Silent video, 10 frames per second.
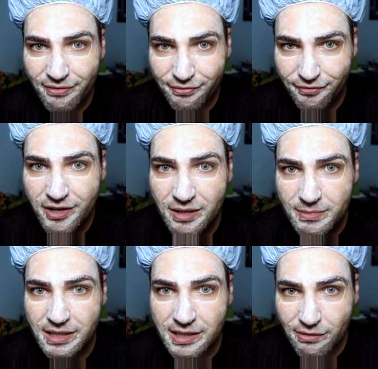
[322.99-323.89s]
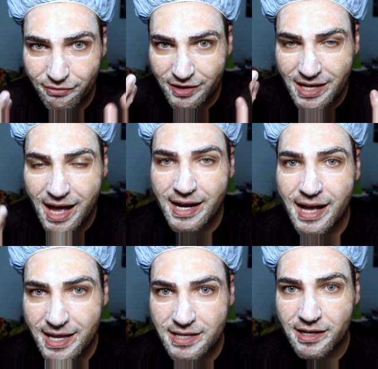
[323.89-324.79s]
firme, que não venha a
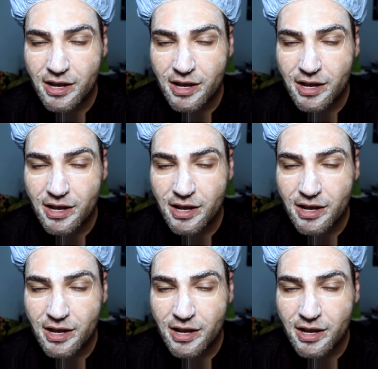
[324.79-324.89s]
cair.